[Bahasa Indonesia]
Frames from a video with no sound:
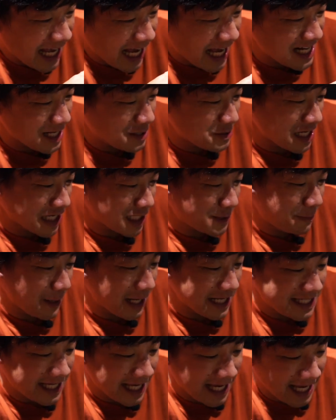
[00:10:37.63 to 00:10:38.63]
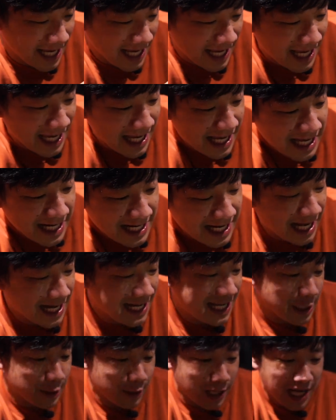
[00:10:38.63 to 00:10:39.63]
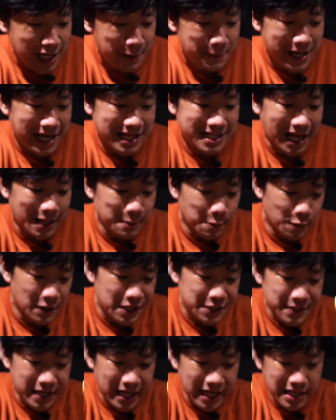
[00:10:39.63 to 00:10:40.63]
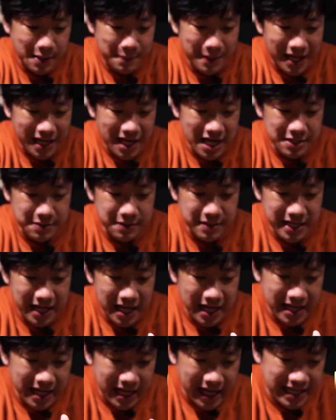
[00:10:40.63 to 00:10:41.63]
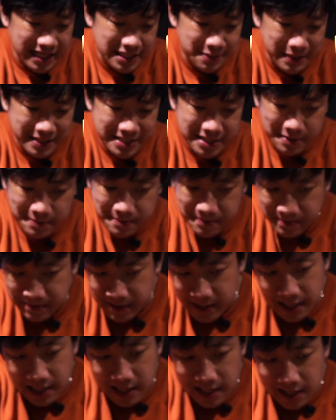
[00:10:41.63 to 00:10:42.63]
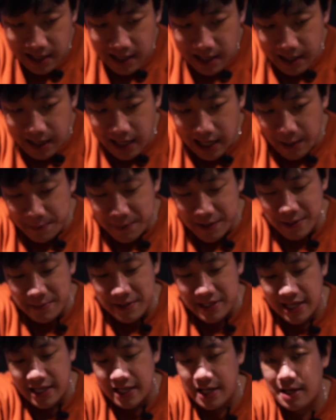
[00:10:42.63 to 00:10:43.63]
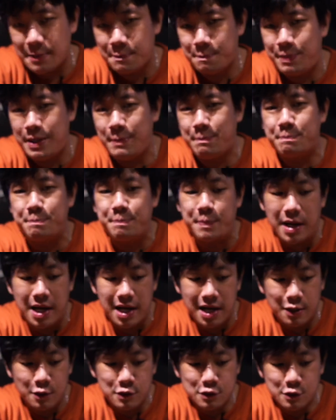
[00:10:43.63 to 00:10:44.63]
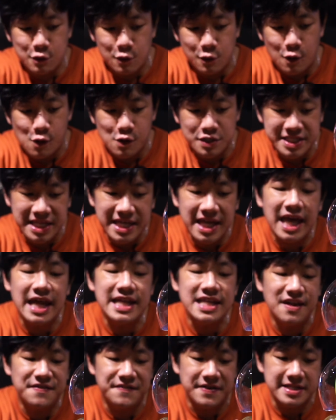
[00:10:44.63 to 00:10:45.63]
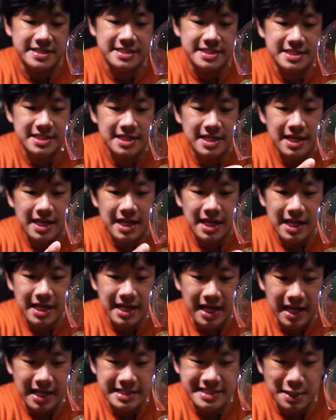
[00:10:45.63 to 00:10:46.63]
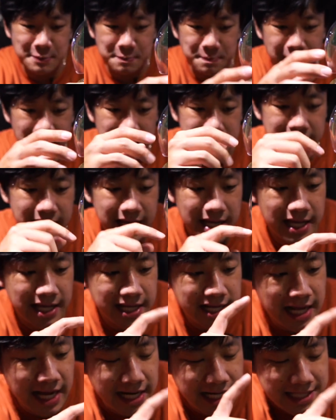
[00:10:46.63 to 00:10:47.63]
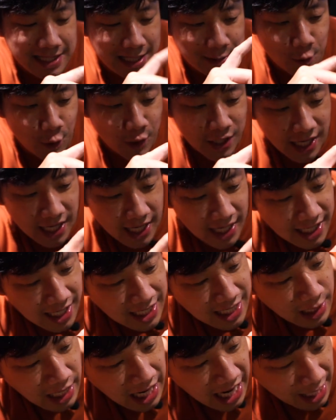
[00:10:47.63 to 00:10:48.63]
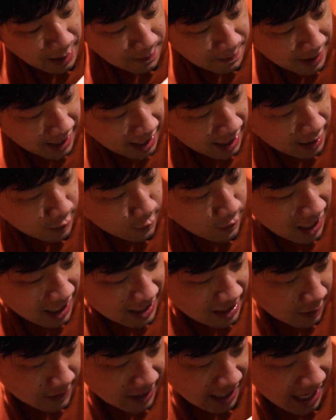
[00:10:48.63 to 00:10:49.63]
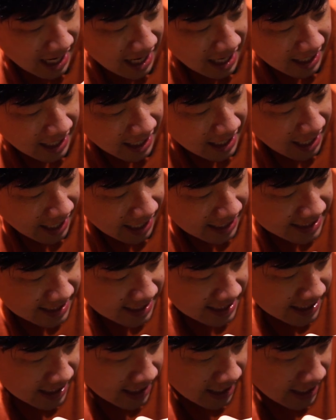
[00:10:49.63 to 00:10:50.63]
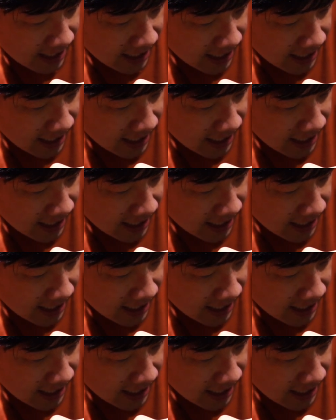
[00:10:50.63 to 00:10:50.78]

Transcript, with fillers: Ada tulisan space-nya dan dia tuh kayak pakai tabung gitu kan ke belakang tuh. Ini ada kayak semacam apa namanya ya, pipa untuk oksigennya, Friends. Ya, sampai dia ada tabungnya. Ini ada AB, gua nggak tahu ini Angry Guys.